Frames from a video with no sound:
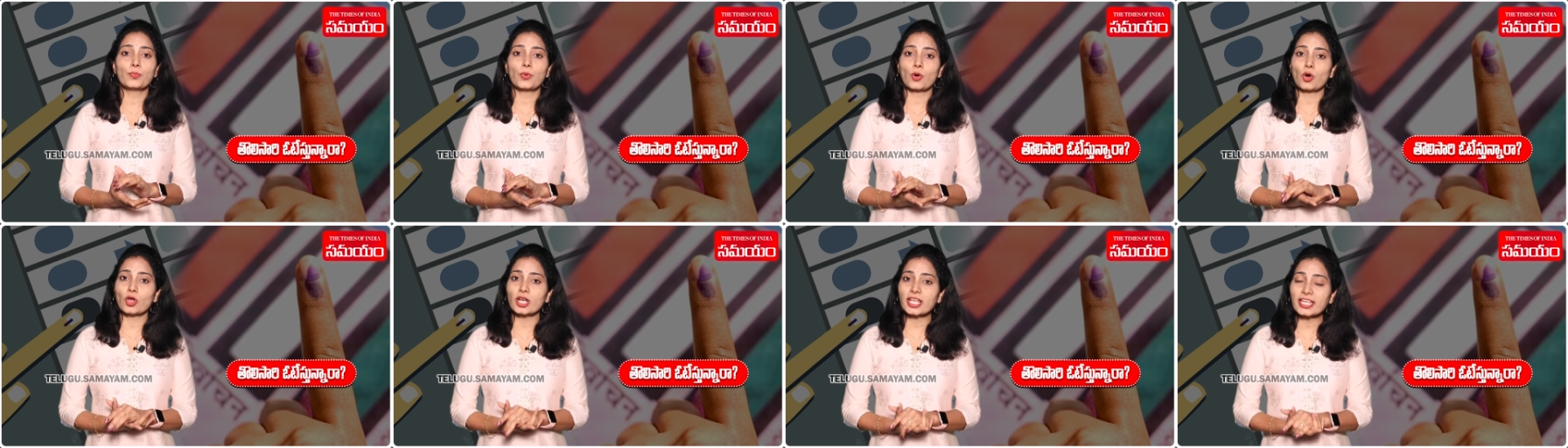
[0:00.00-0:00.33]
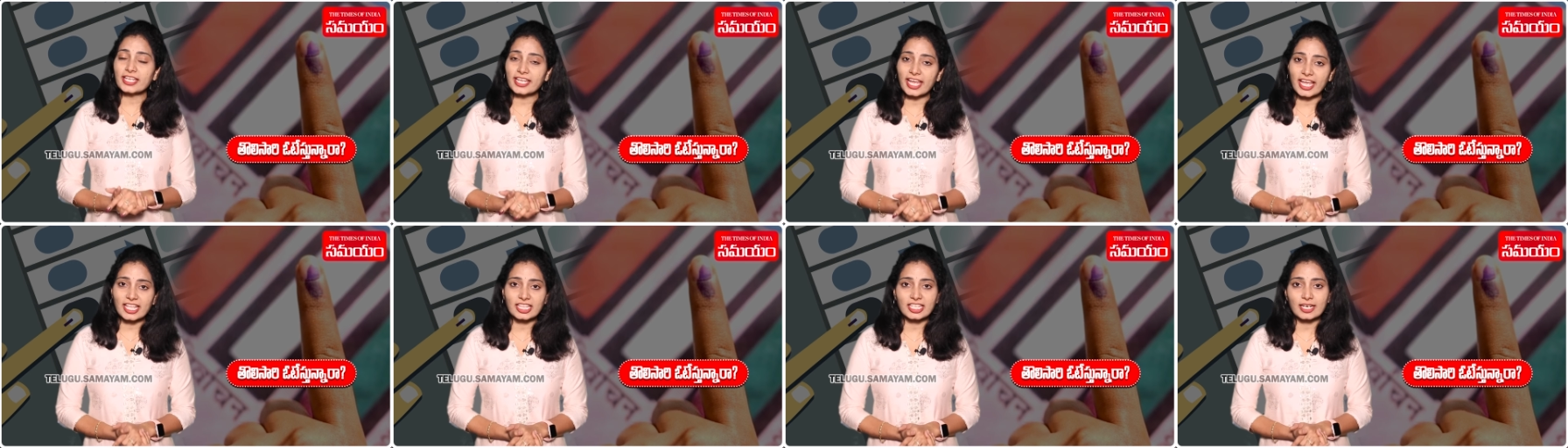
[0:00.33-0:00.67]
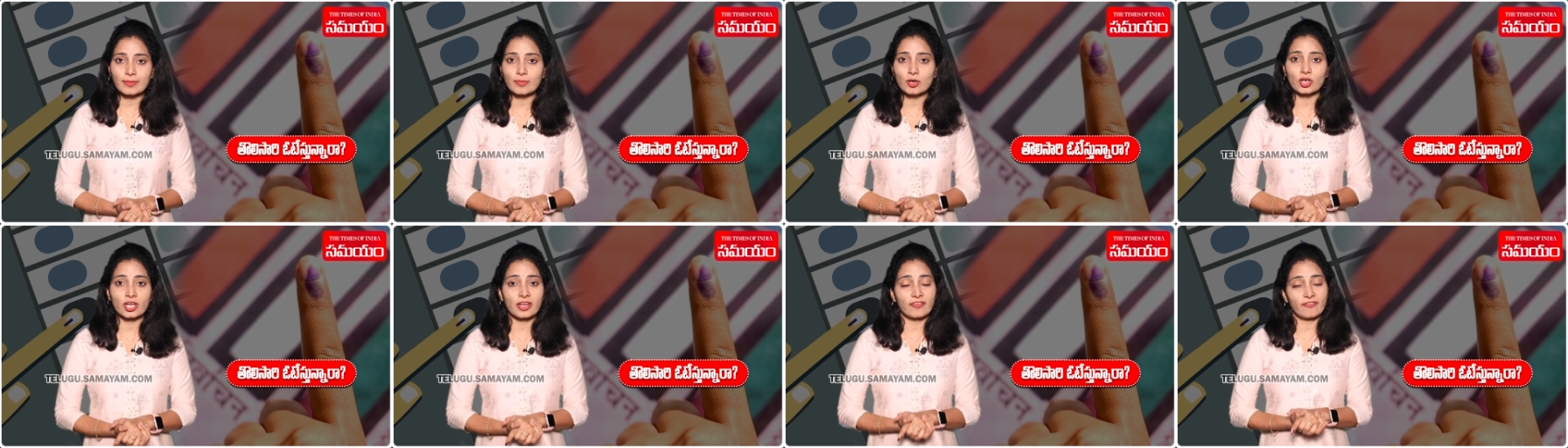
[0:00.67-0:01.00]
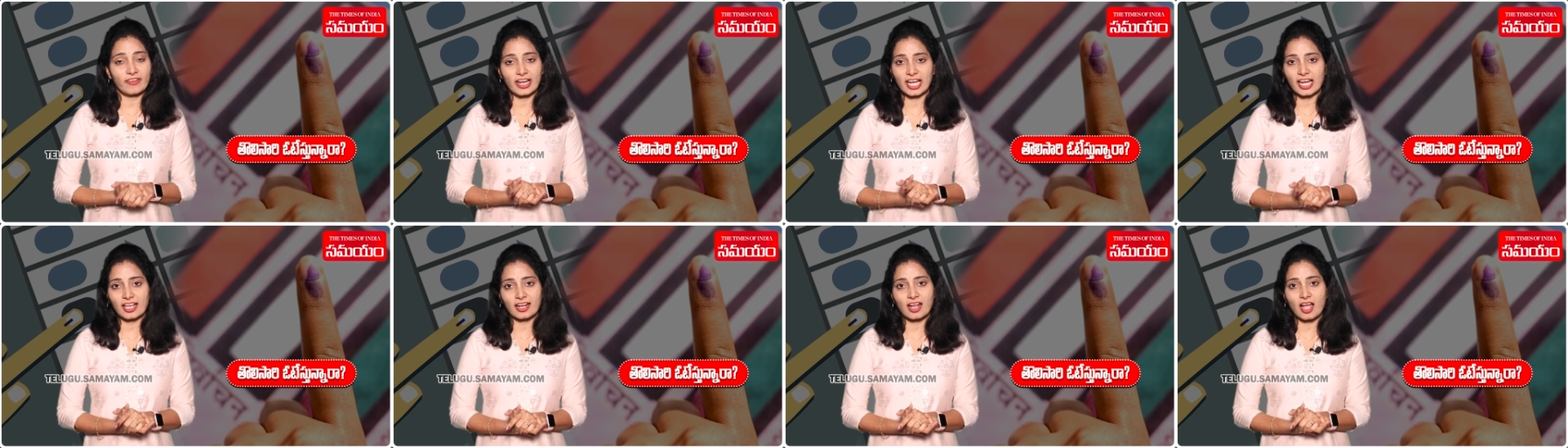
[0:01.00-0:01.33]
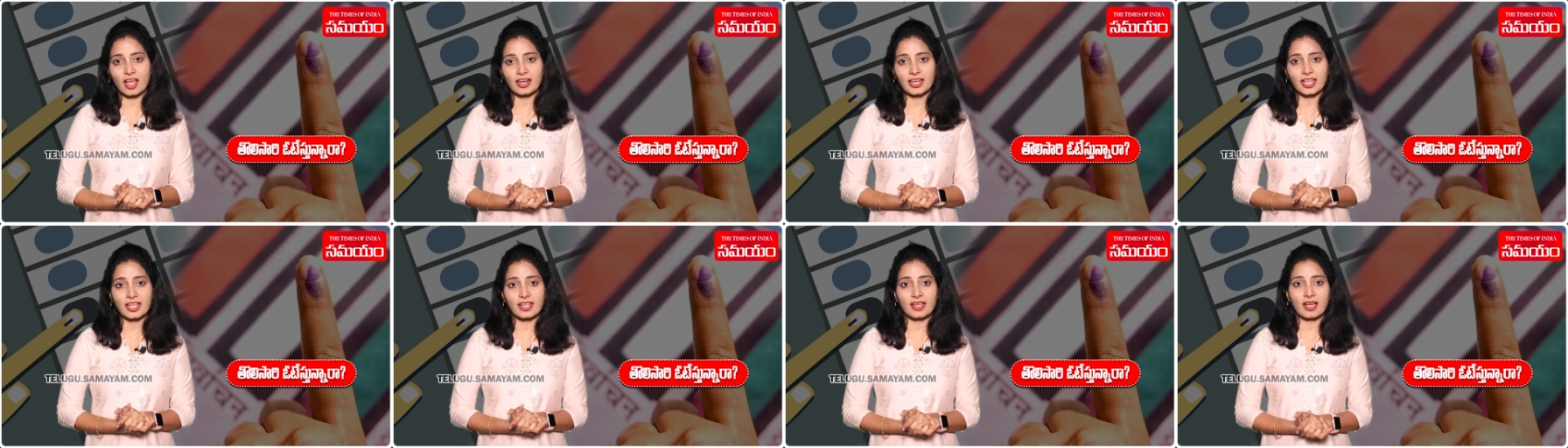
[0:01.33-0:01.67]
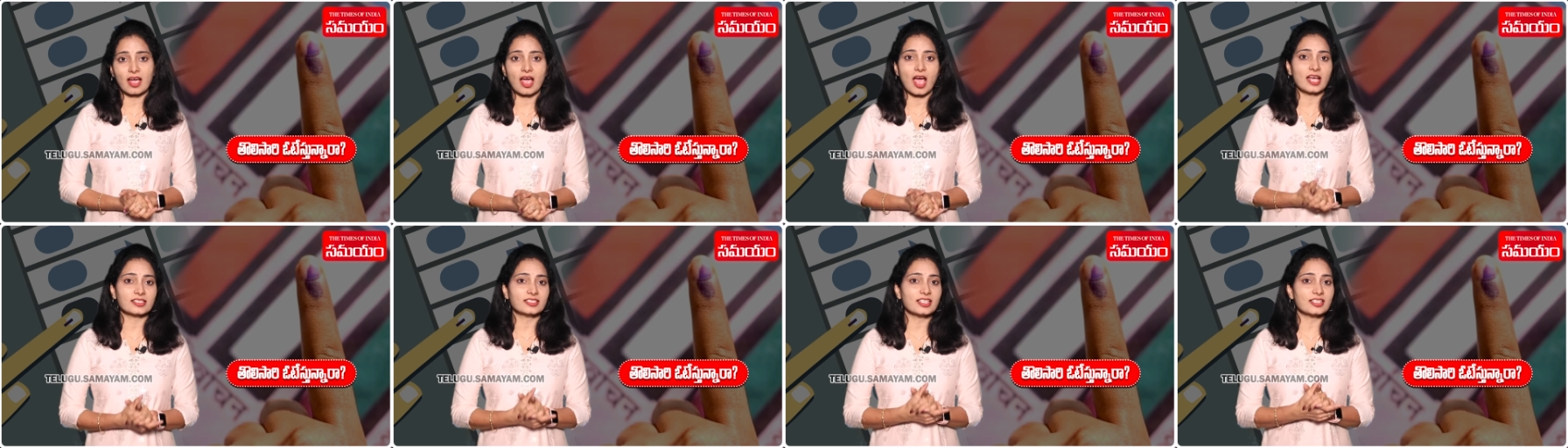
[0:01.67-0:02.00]
పోలింగ్ కేంద్రంలోకి వెళ్ళగానే
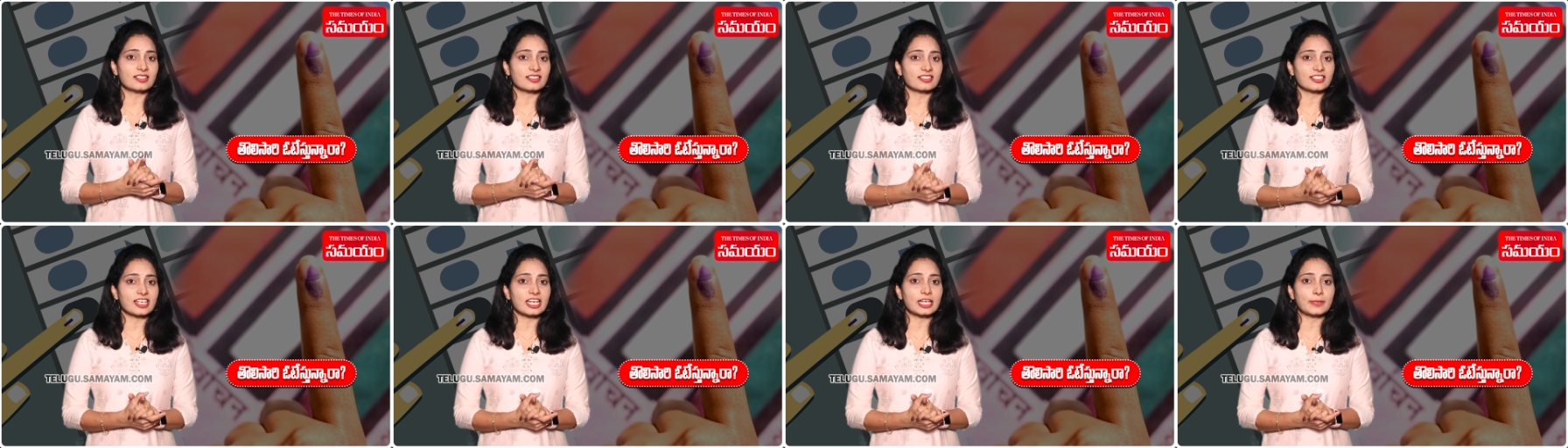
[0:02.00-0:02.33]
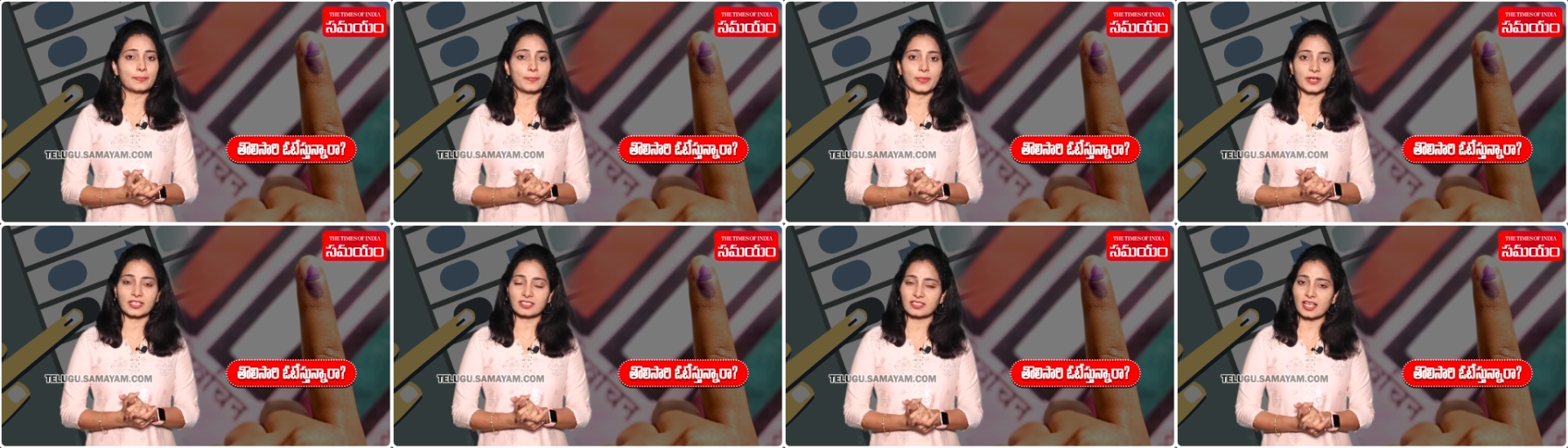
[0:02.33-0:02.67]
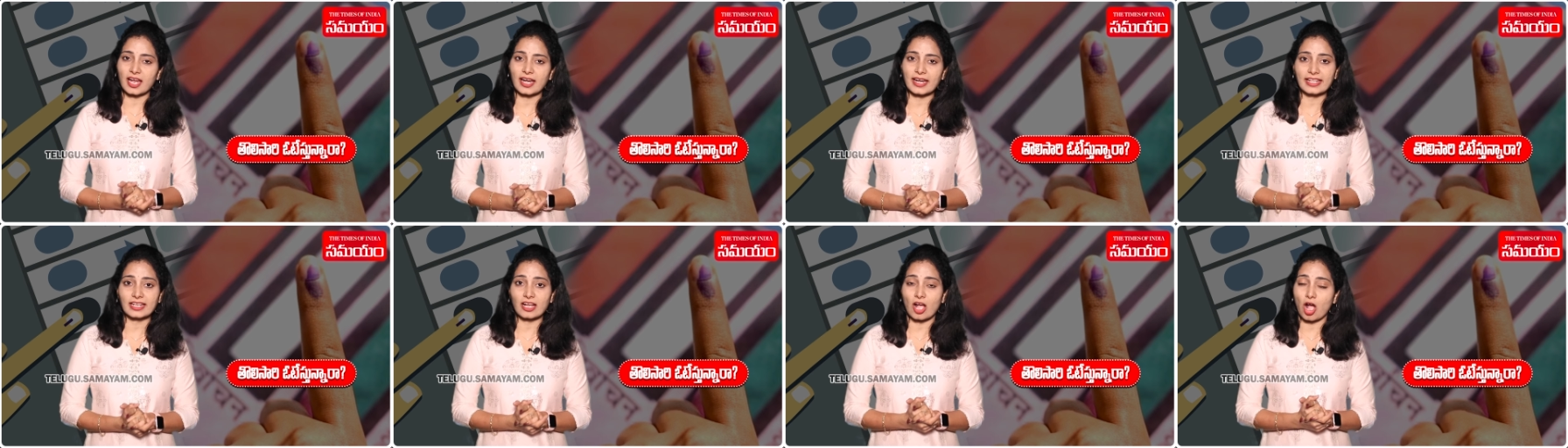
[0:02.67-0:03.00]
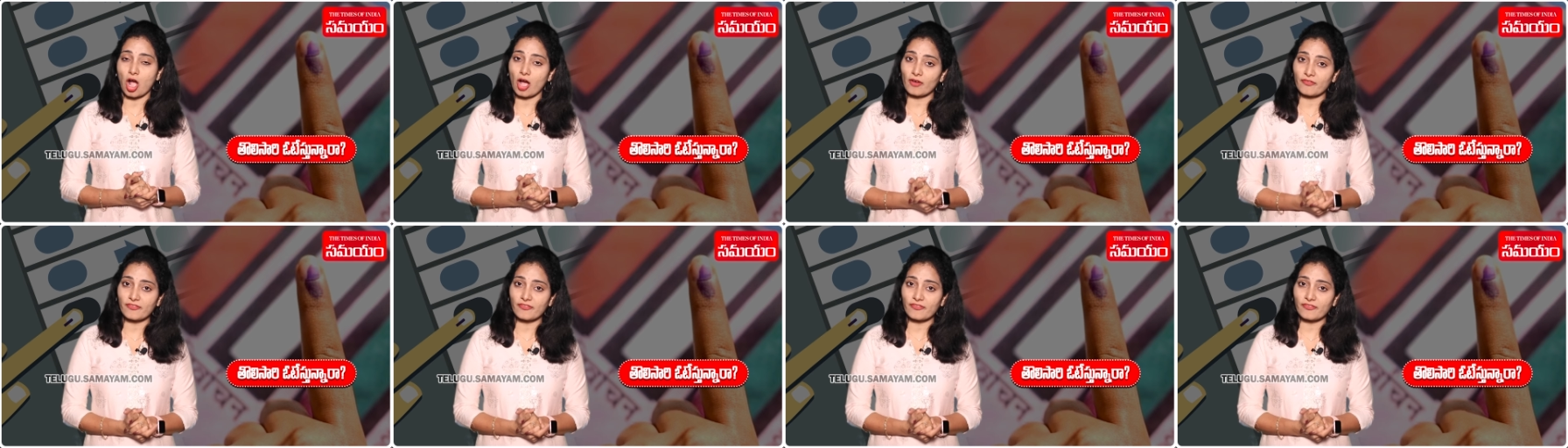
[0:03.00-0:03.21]
అసిస్టెంట్ ప్రిసైడింగ్